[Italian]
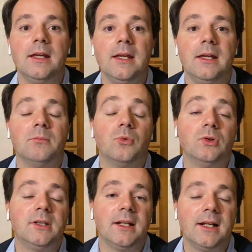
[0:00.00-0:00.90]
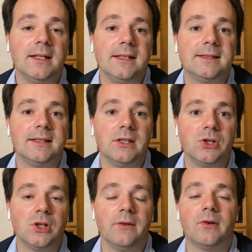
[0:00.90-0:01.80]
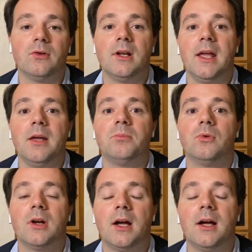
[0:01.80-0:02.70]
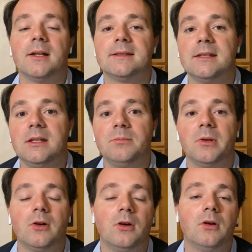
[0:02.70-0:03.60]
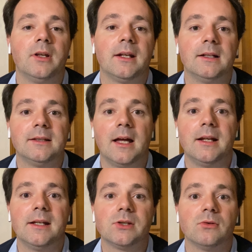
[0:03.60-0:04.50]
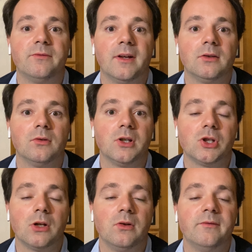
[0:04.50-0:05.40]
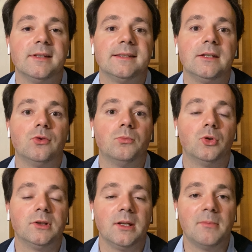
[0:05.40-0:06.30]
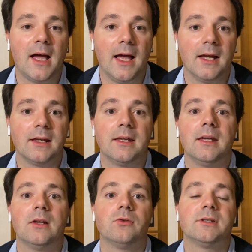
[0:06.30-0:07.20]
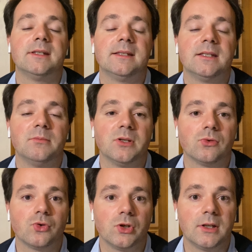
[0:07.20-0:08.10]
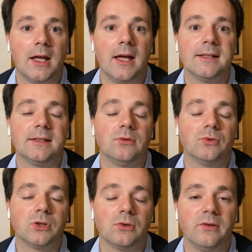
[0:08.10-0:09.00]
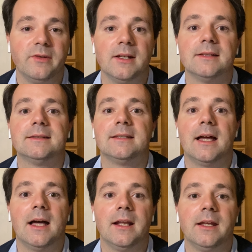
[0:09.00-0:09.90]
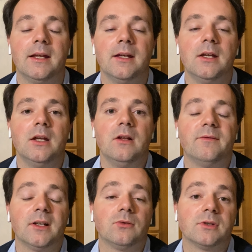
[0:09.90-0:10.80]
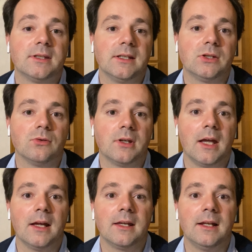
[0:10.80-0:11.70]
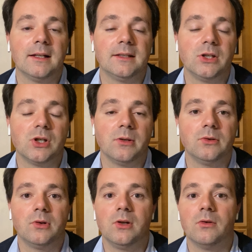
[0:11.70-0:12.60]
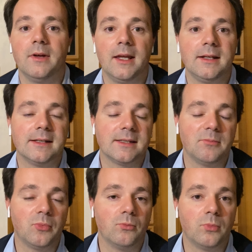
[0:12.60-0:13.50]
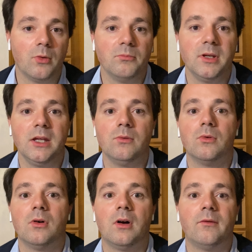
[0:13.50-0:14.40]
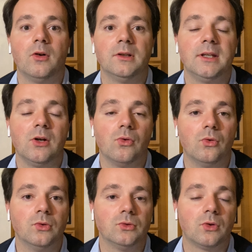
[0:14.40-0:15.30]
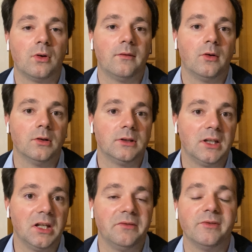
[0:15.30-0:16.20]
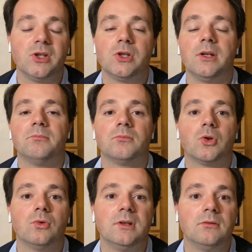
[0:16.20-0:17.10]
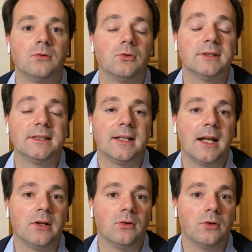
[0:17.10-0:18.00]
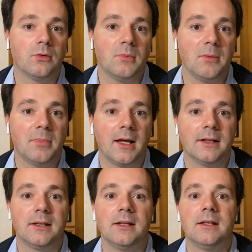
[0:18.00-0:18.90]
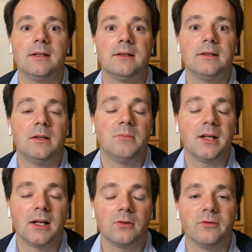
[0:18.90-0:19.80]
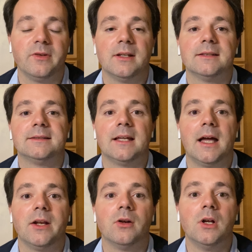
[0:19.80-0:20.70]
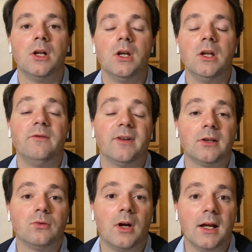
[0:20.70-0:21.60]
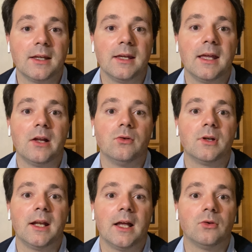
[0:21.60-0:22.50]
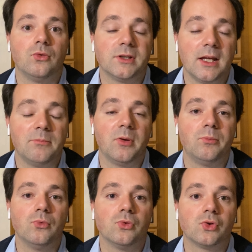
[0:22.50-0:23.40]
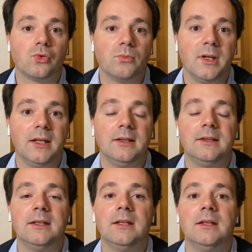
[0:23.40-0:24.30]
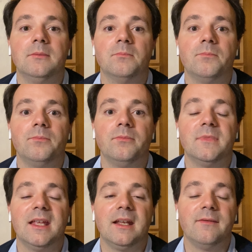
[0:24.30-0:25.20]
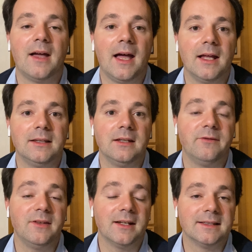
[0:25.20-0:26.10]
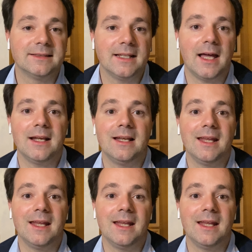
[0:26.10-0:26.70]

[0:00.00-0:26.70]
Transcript: e molti analisti dicevano all'epoca sì però in realtà adesso il fatto che ci hanno investito molte banche, grossissime società, istituzioni finanziarie, fatto stesso che anche l'atteggiamento dei governi è sempre un po' ambiguo, a volte contro, a volte invece con, considerandoli ormai parte di, del mercato finanziario, fatto anche che hanno creato sempre più strumenti derivati e finanziari